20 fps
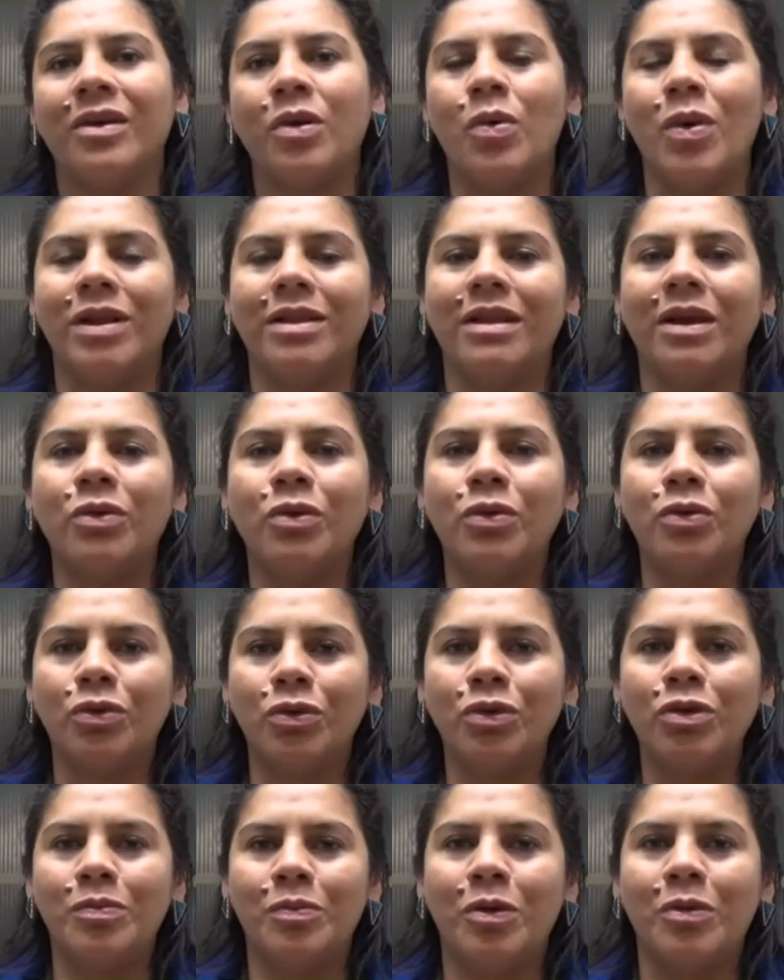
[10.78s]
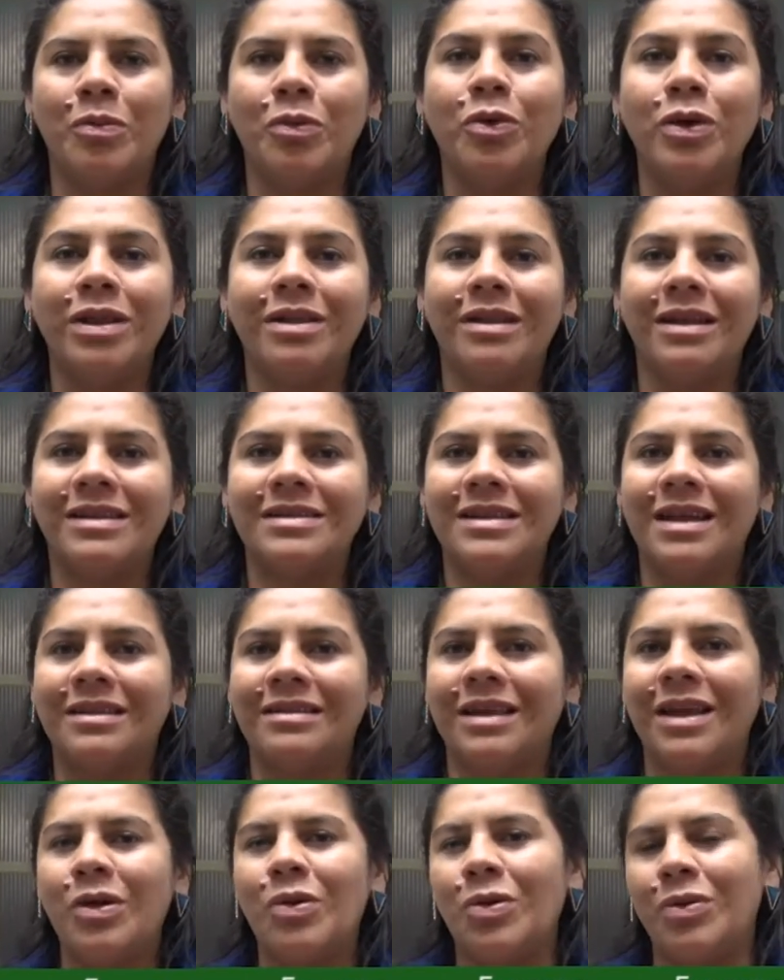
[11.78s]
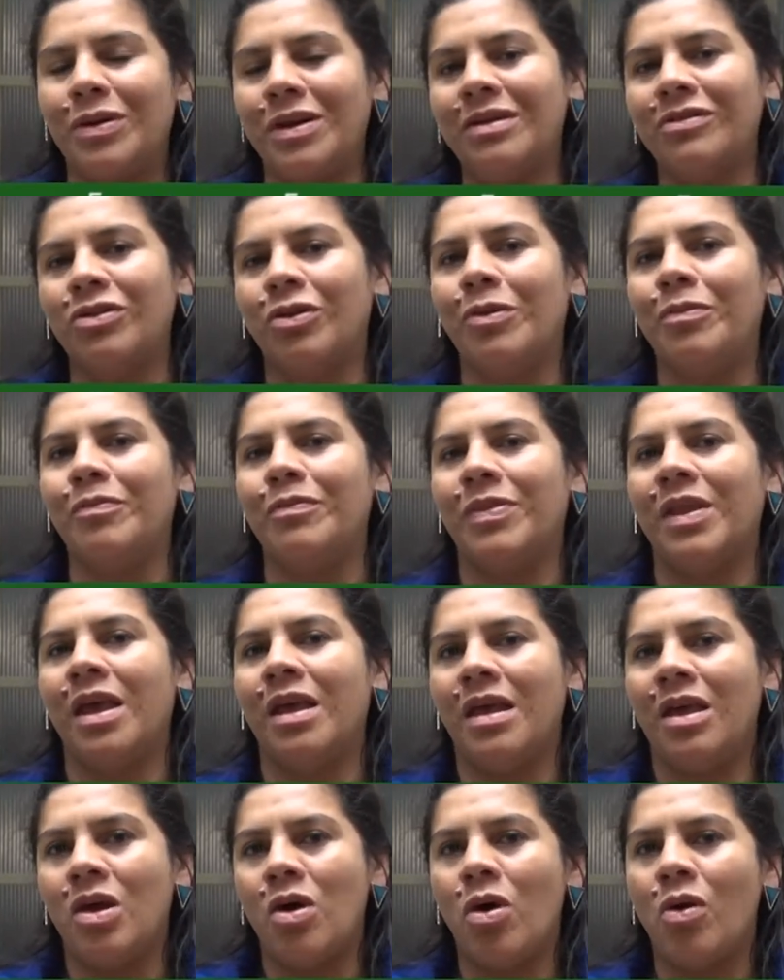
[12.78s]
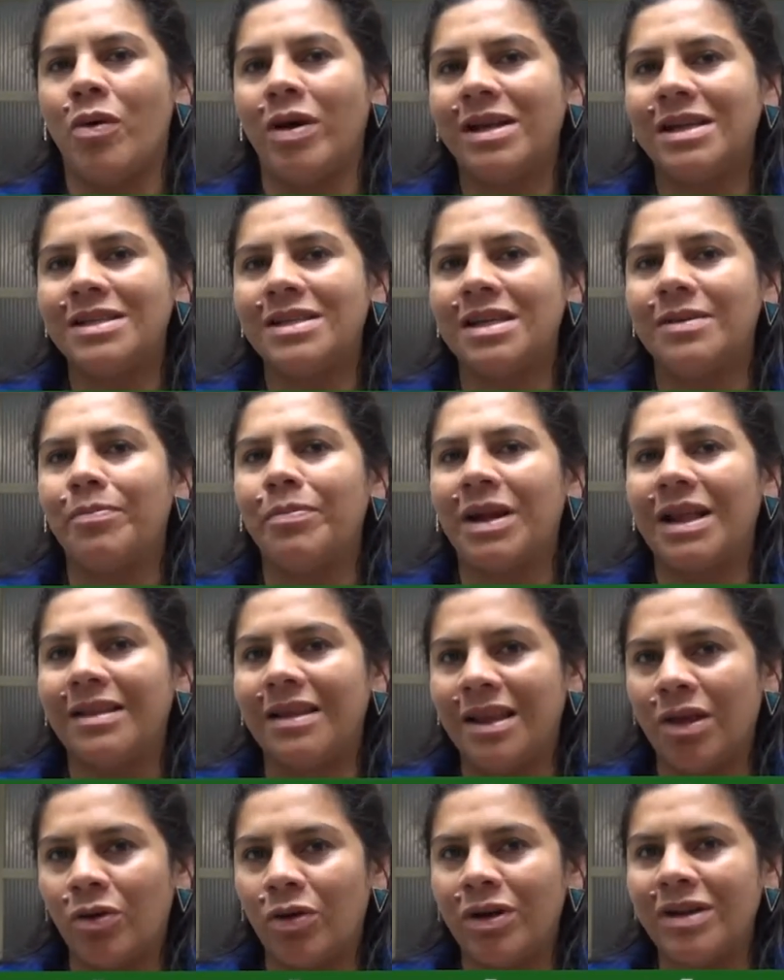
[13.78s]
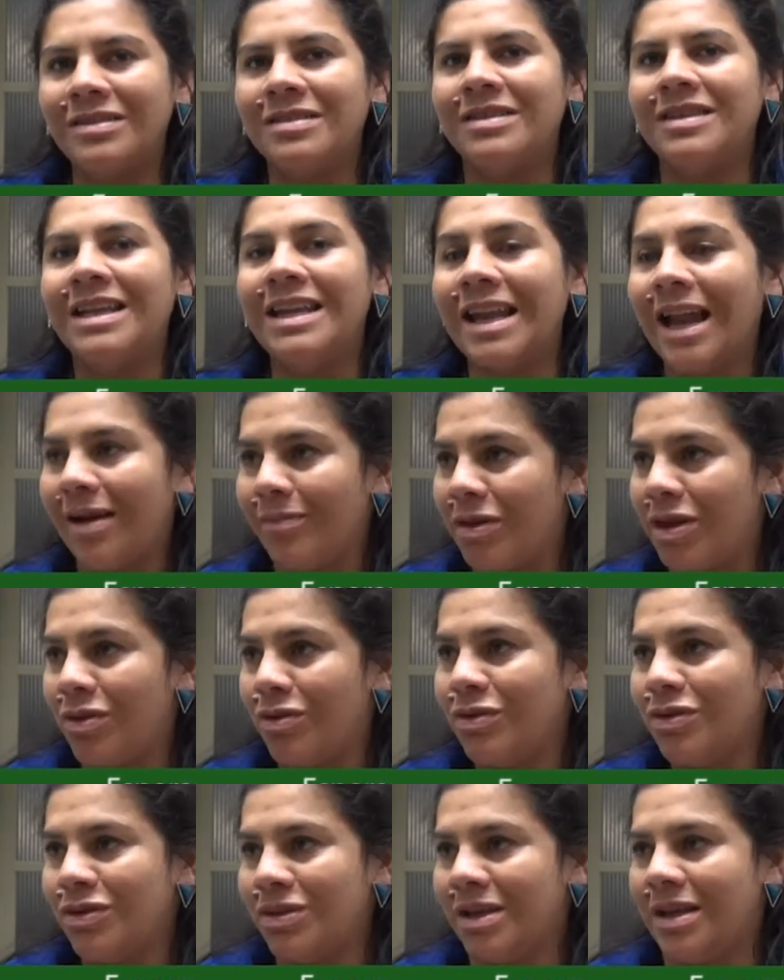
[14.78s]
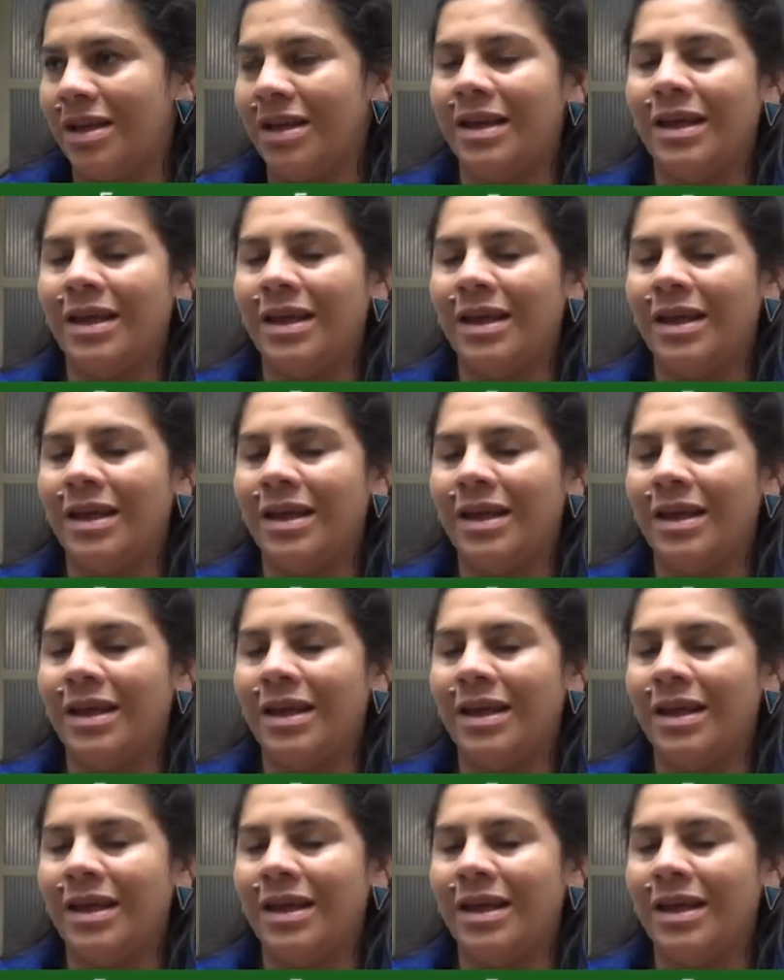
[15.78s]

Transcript: cuenta con un grupo muy interesante de jóvenes, son jóvenes emprendedores dinámicos.